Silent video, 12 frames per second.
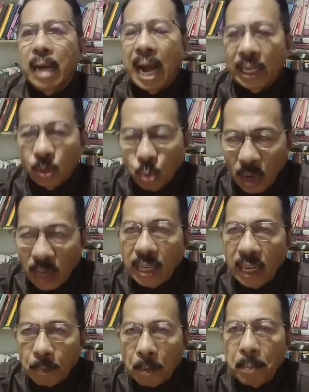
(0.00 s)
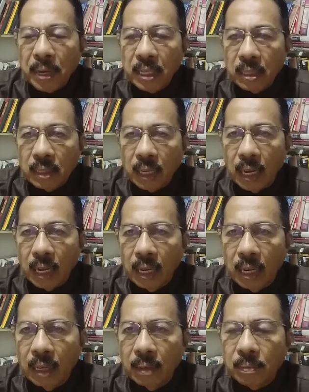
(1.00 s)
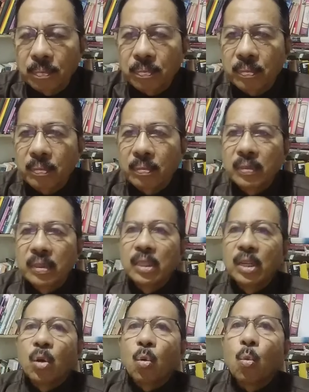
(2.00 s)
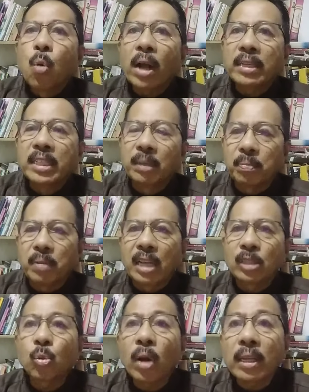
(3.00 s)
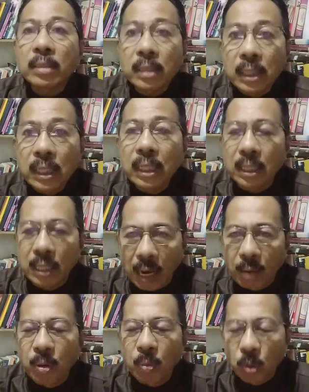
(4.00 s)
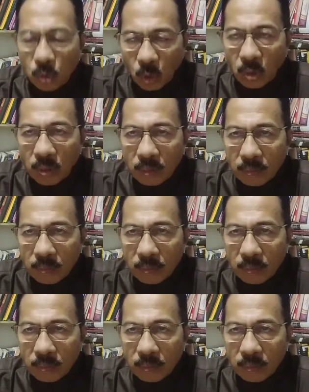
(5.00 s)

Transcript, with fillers: aturan dari pemerintah wajib asuransi kendaraan bermotor.